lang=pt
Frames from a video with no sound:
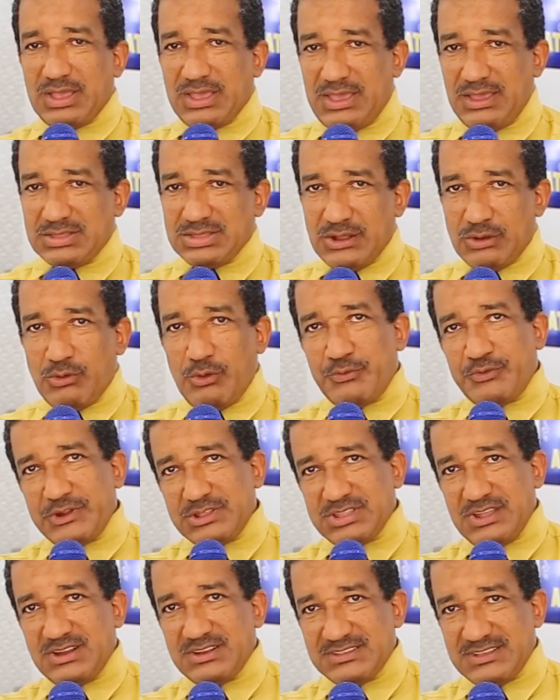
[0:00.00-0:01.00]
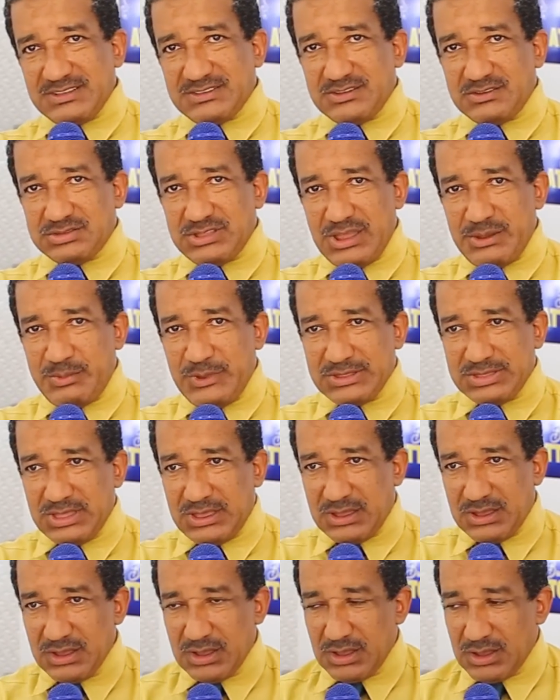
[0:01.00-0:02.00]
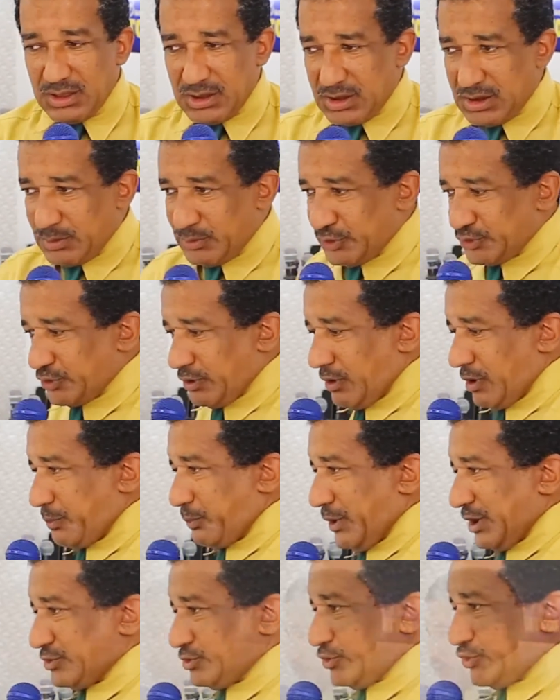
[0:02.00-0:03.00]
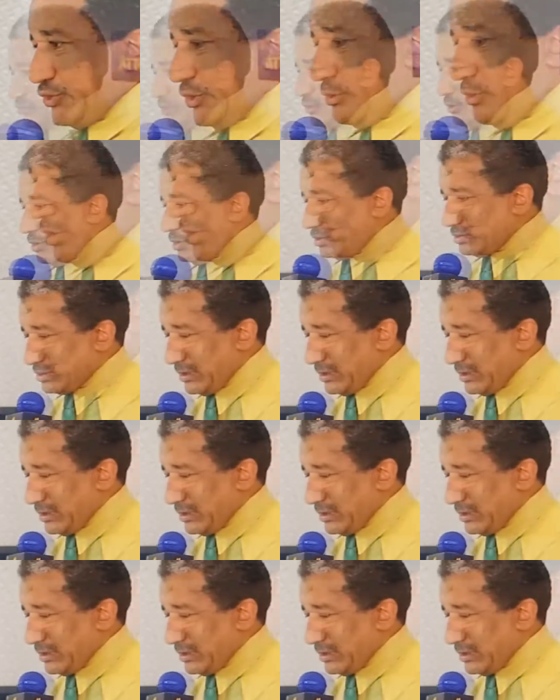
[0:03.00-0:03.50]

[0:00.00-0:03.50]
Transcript: quinta confraternização da IBD. Vamos jogar a paz do Senhor,